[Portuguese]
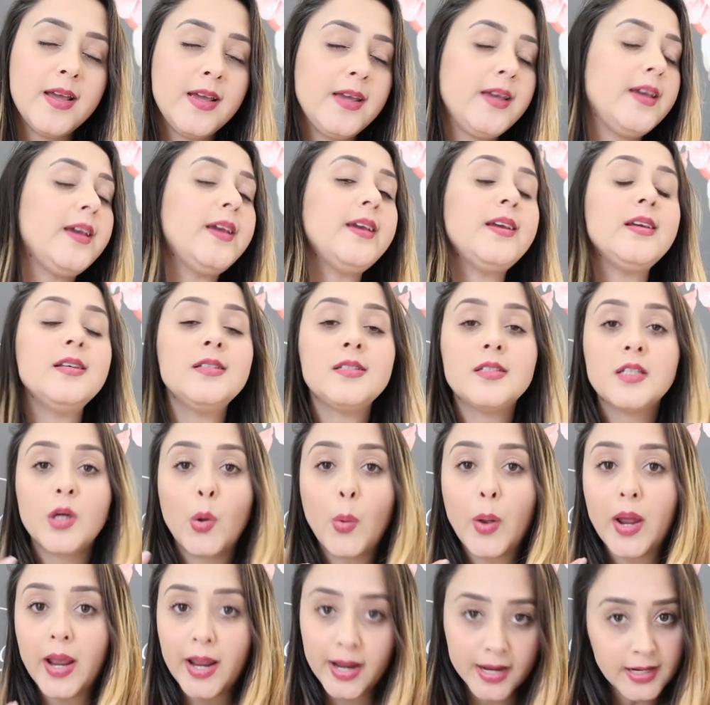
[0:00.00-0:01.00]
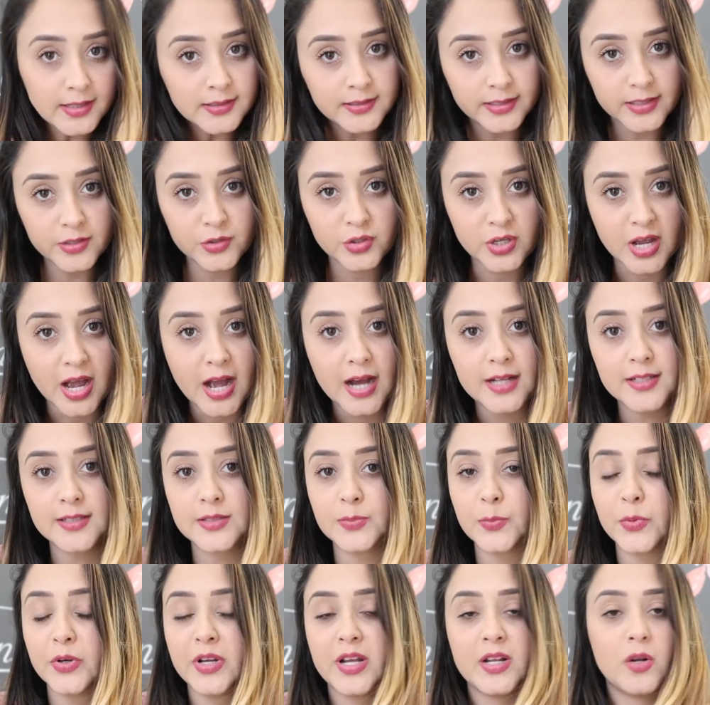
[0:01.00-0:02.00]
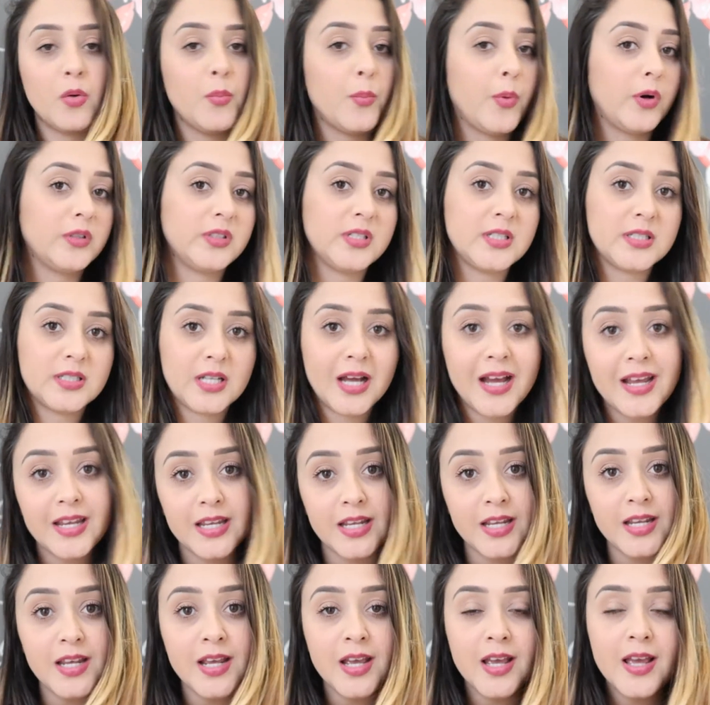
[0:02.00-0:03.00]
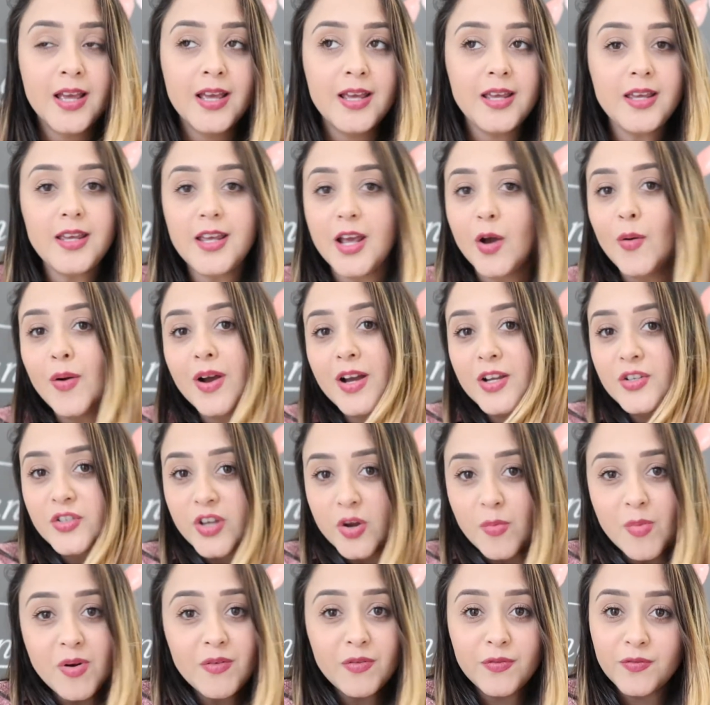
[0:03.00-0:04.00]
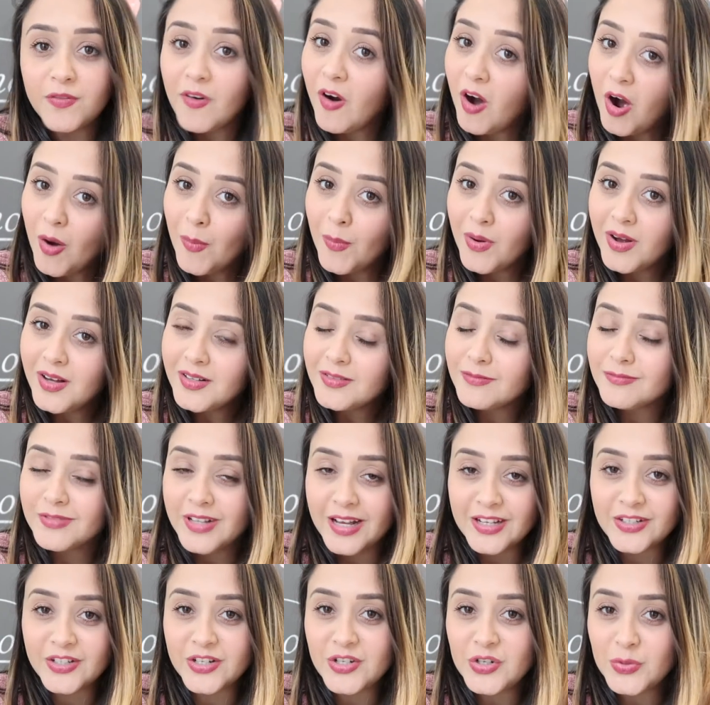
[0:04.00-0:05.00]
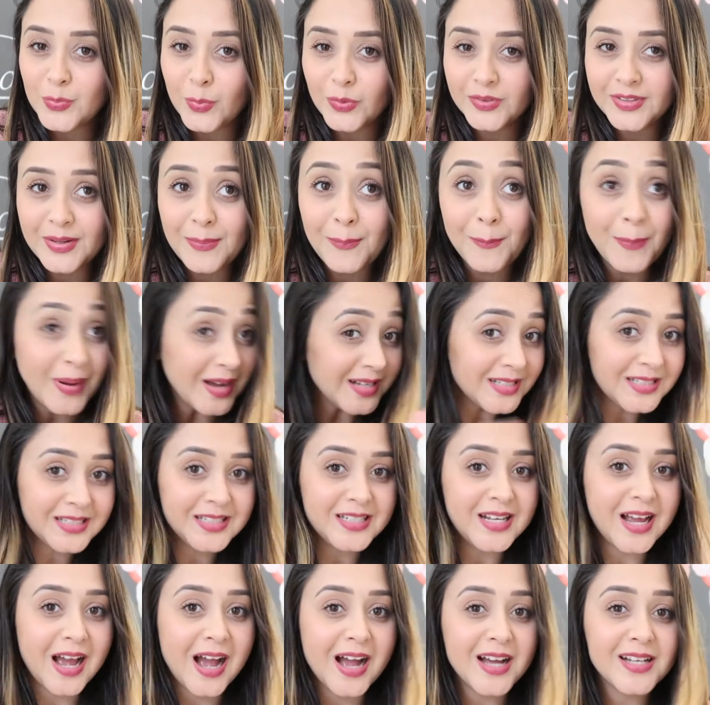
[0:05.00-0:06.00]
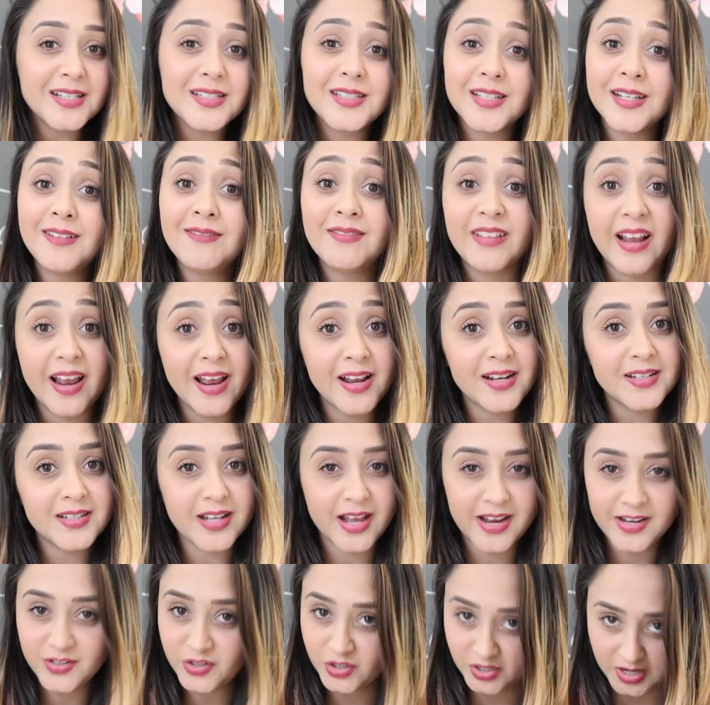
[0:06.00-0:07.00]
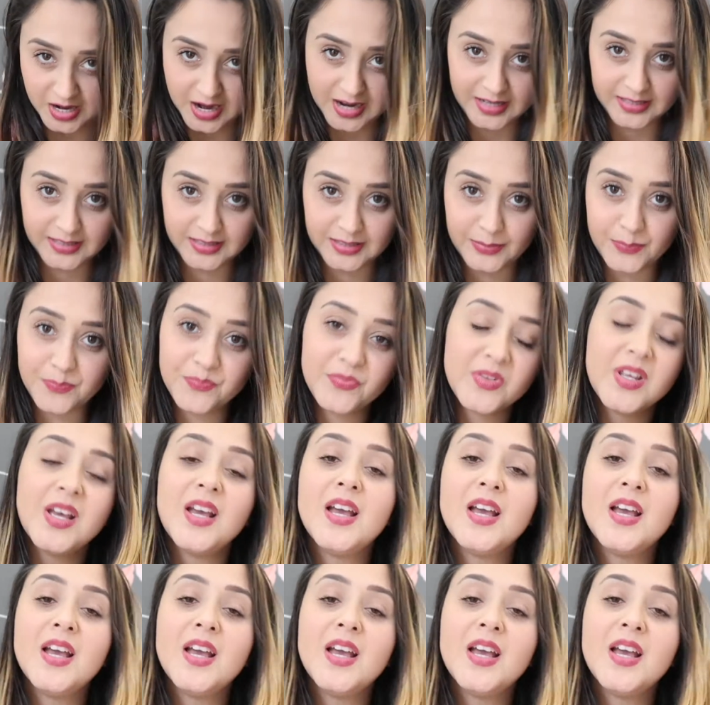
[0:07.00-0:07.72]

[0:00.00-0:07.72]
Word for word: e estão entediadas porque não podem sair. E eu arranjei uma forma da gente poder passear sem ter que sair de casa.